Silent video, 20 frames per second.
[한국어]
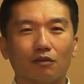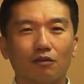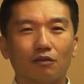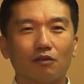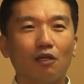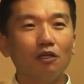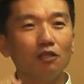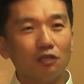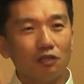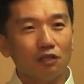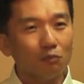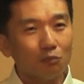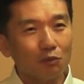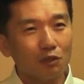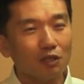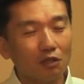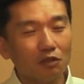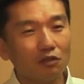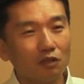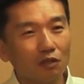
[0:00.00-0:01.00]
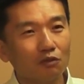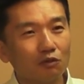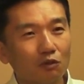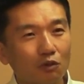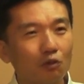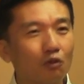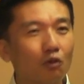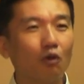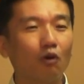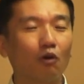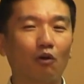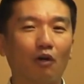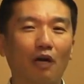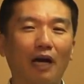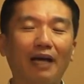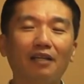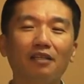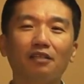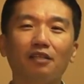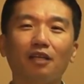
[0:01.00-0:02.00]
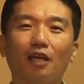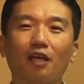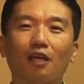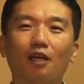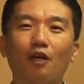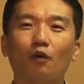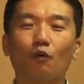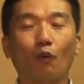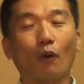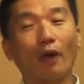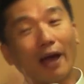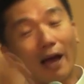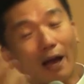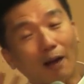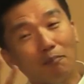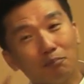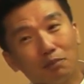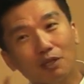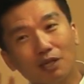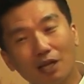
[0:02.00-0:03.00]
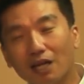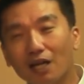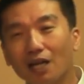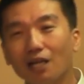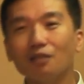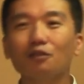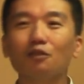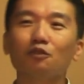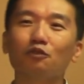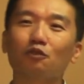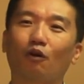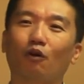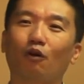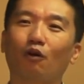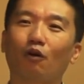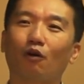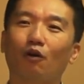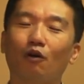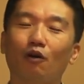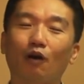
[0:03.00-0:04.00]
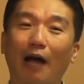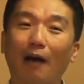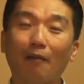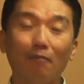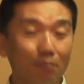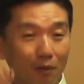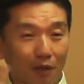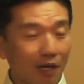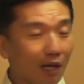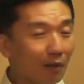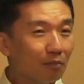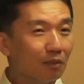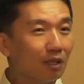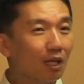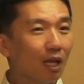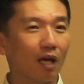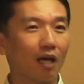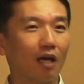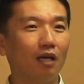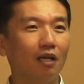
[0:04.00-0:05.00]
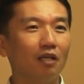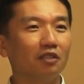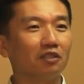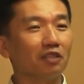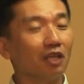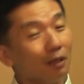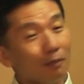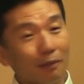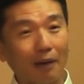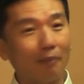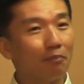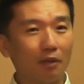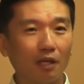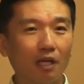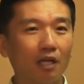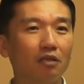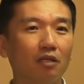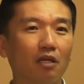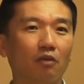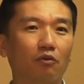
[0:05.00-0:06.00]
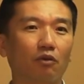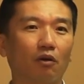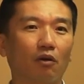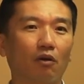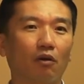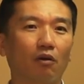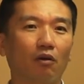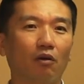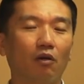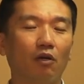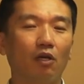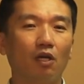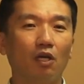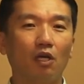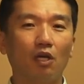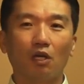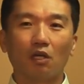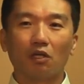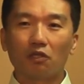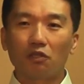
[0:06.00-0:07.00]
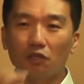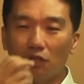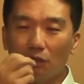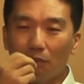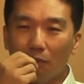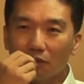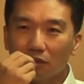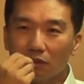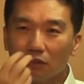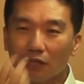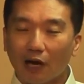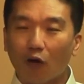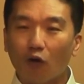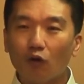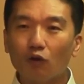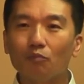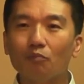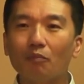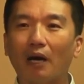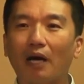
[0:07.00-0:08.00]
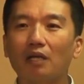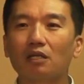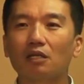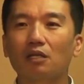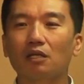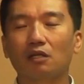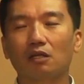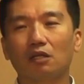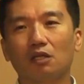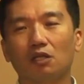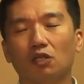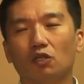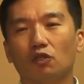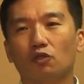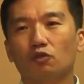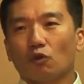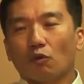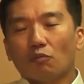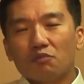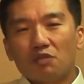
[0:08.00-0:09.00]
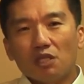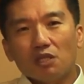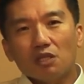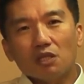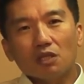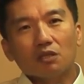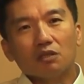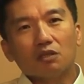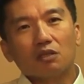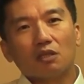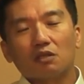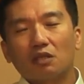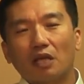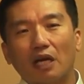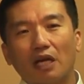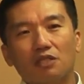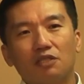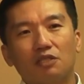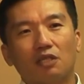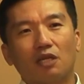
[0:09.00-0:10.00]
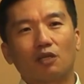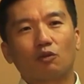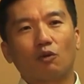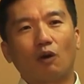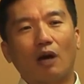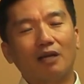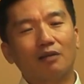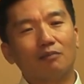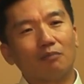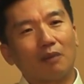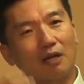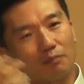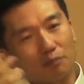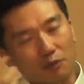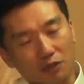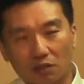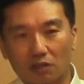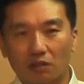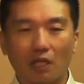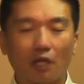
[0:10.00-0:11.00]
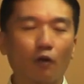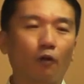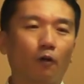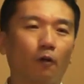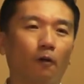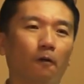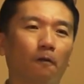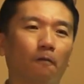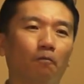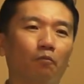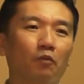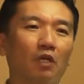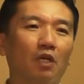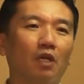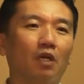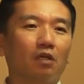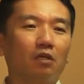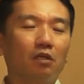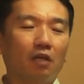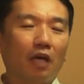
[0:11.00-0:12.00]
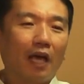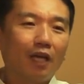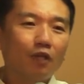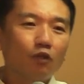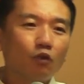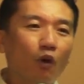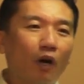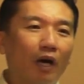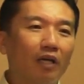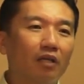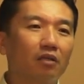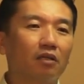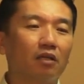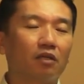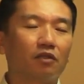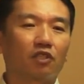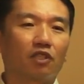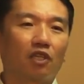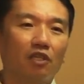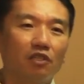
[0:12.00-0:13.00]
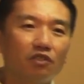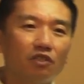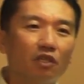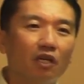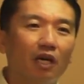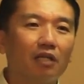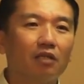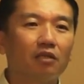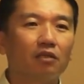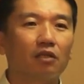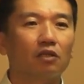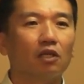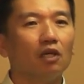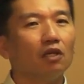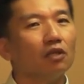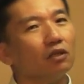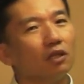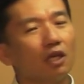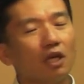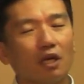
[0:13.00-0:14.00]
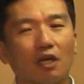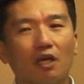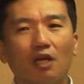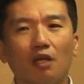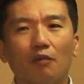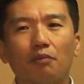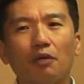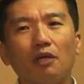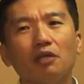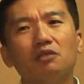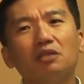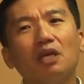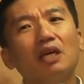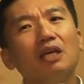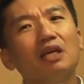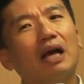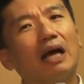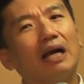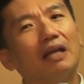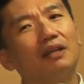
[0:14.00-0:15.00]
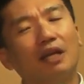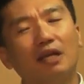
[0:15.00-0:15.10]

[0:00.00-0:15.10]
열심히 열정적으로 하는데 왜 안 변하라는 거죠? 안 변합니다. 사람이 안 변하더라고요. 그 입에서 나오는 말이 좀 지식은 늘었다 할지라도 하는 말 비슷하고요. 그 행동하는 것, 결정하는 것, 그게 별 차이가 안